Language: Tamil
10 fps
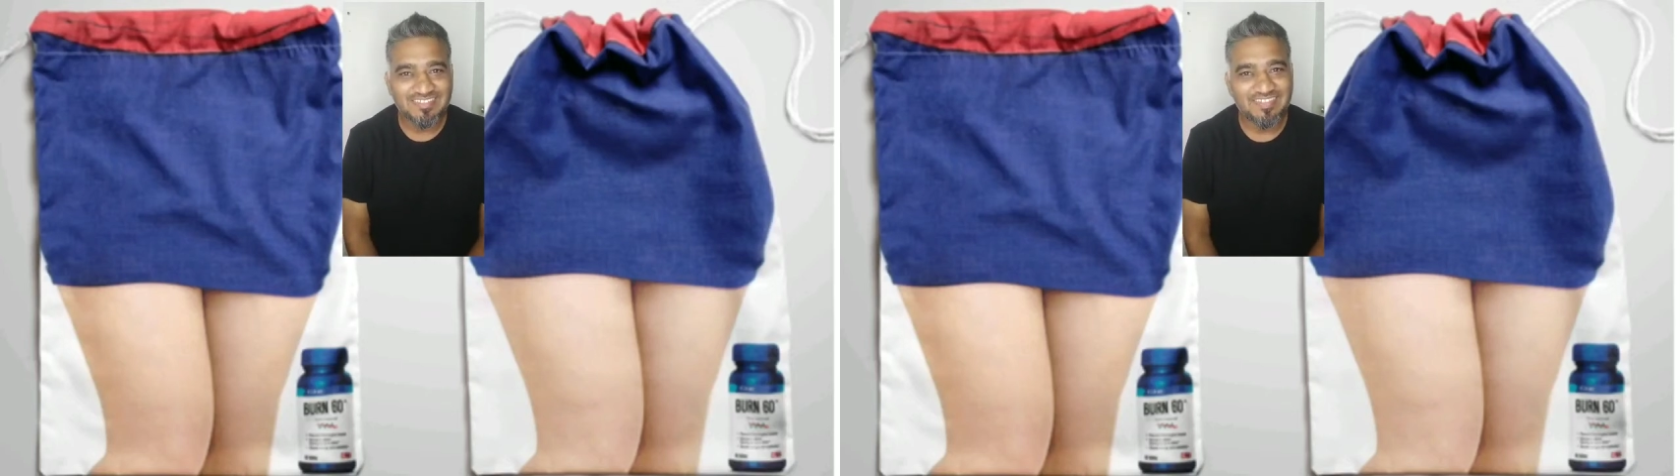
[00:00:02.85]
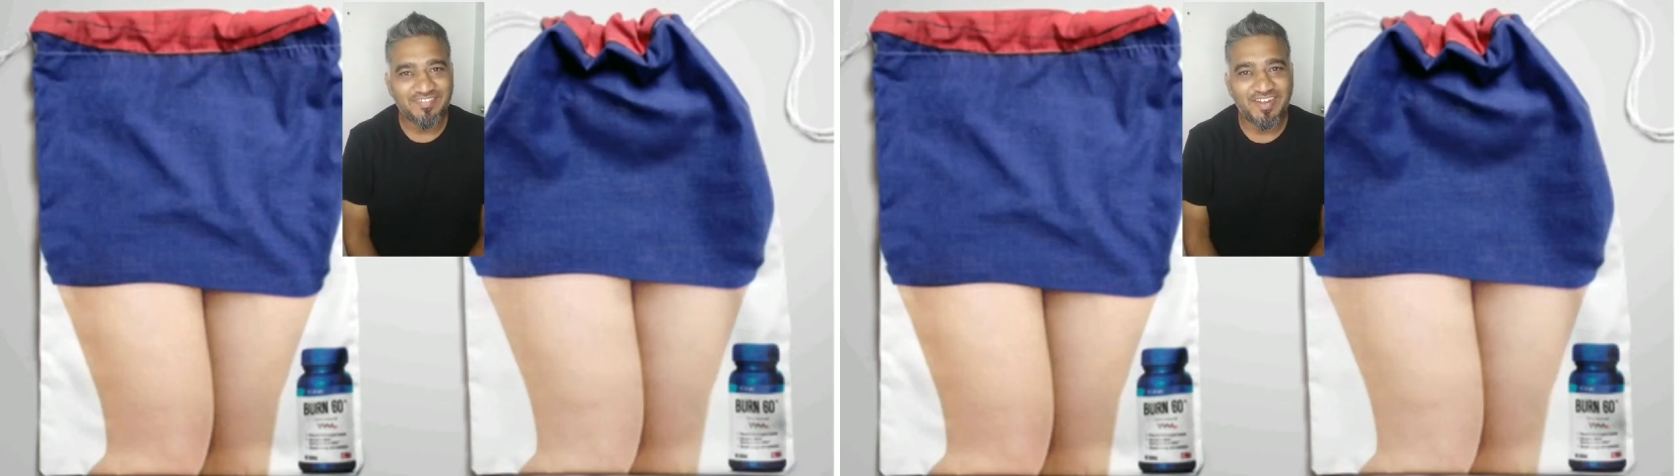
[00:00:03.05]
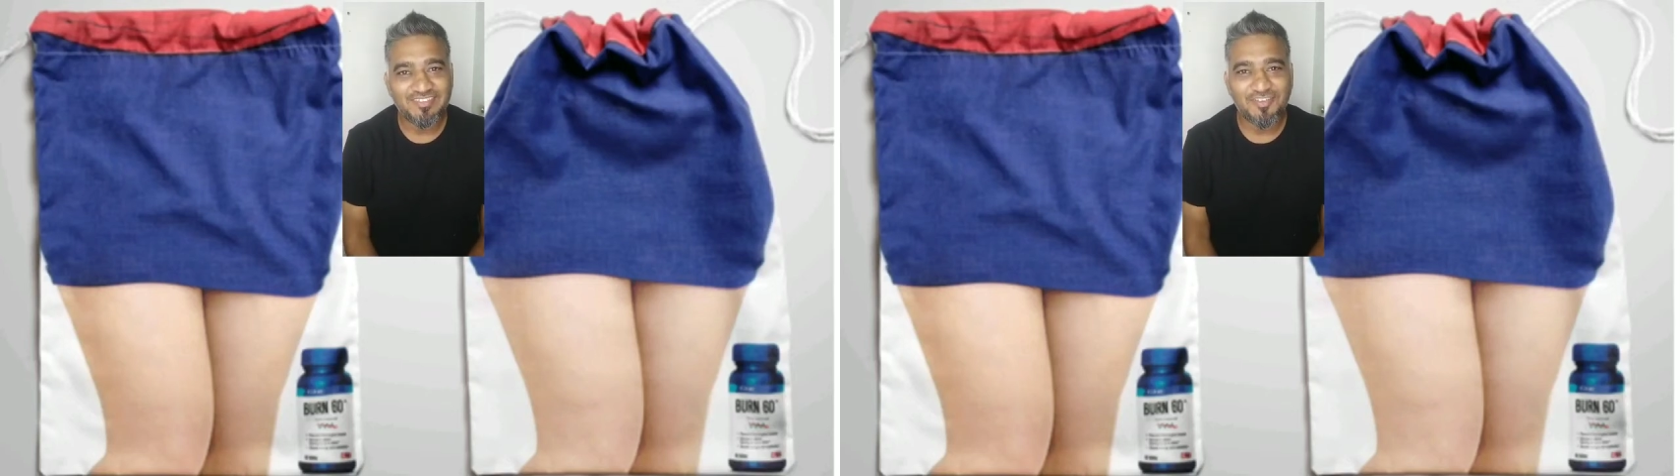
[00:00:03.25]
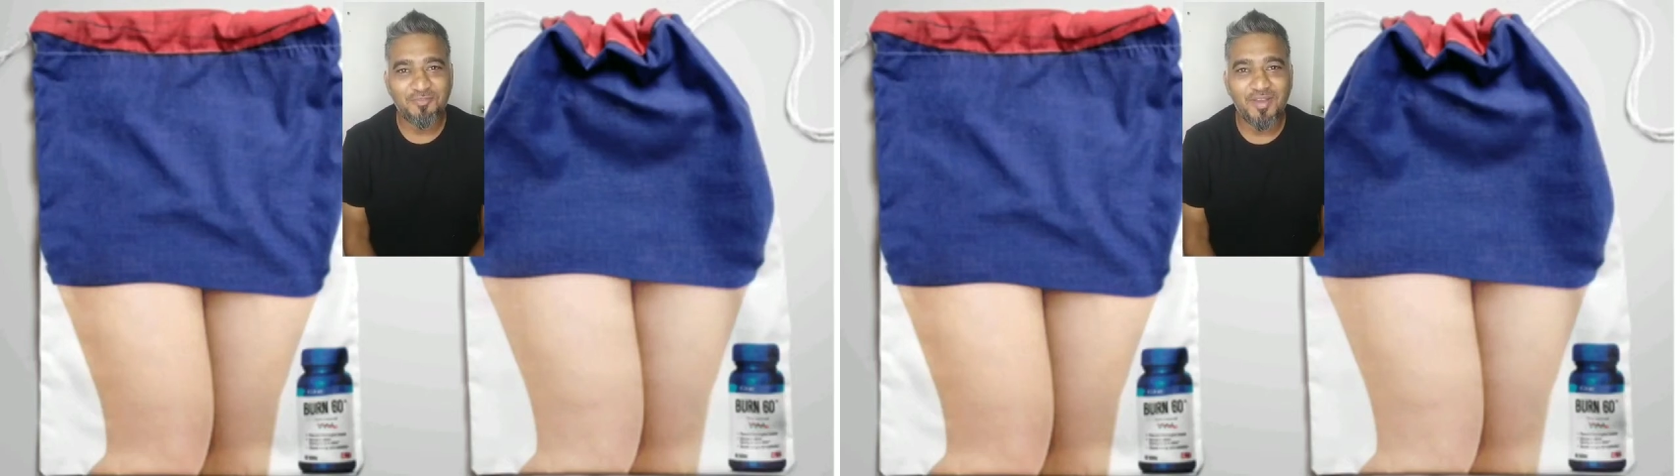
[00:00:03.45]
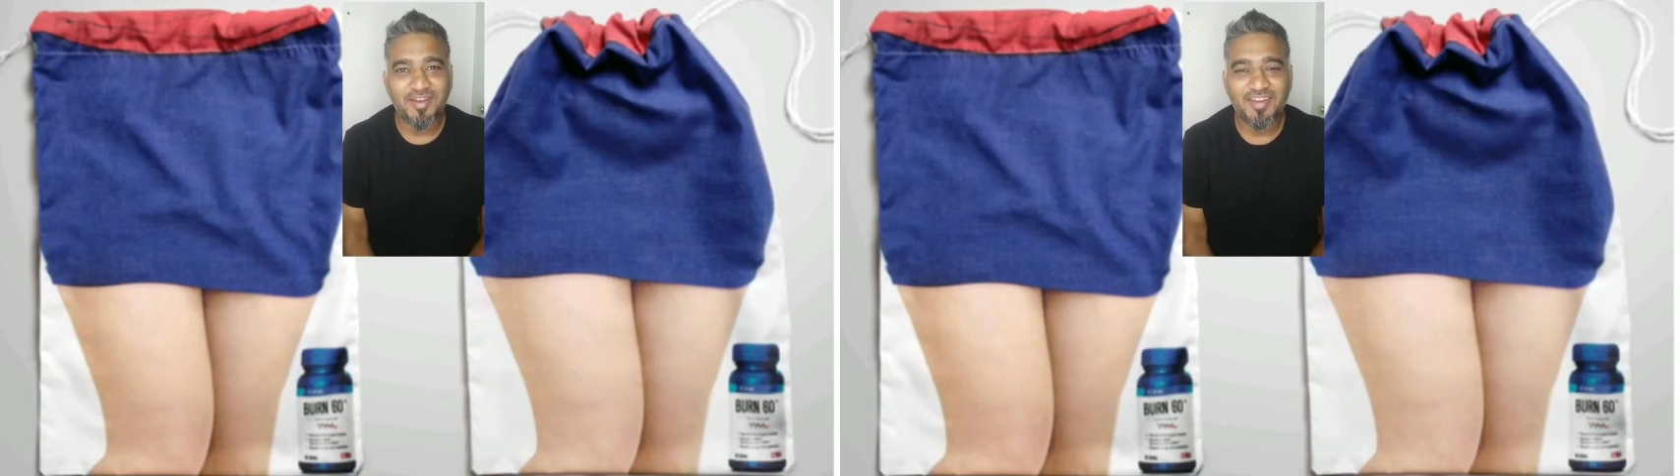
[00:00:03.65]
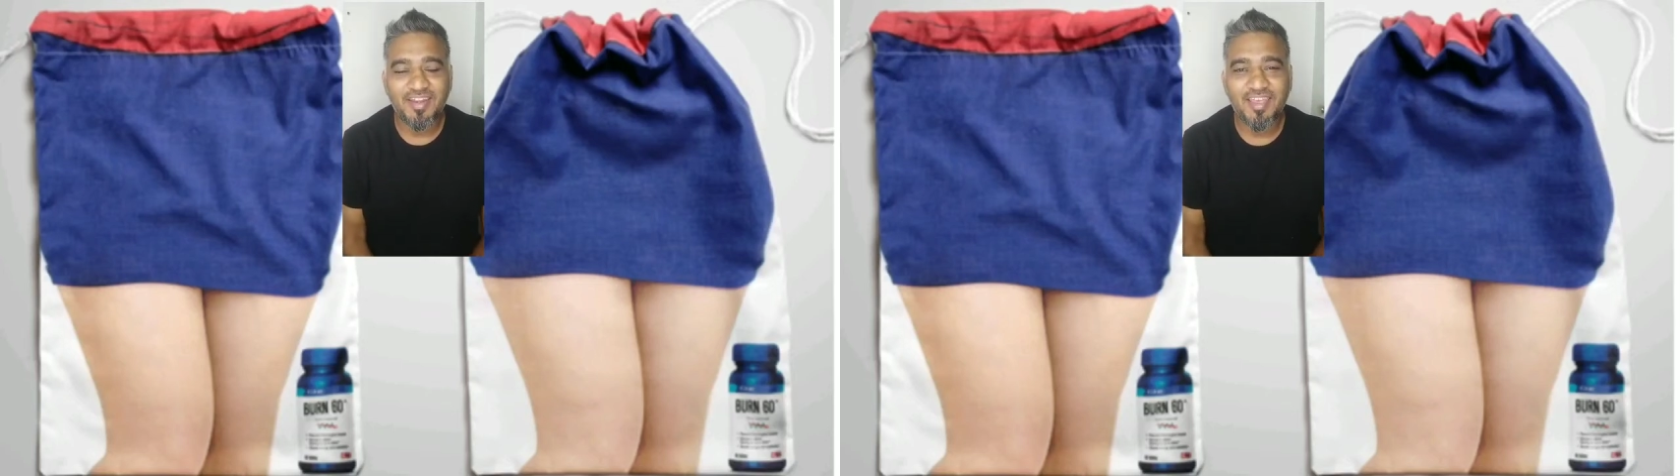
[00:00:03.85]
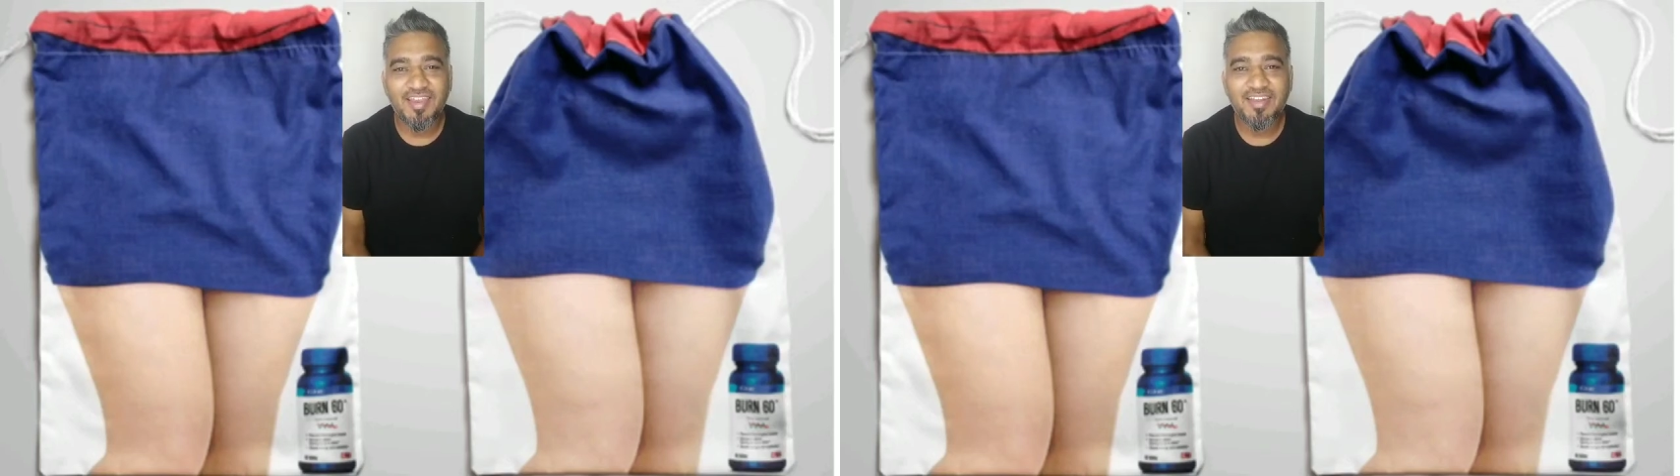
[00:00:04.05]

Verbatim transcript: சிக்ஸ்டி ஃபைவ் டேஸ் ஆஃப் மார்க்கெட்டிங்கில்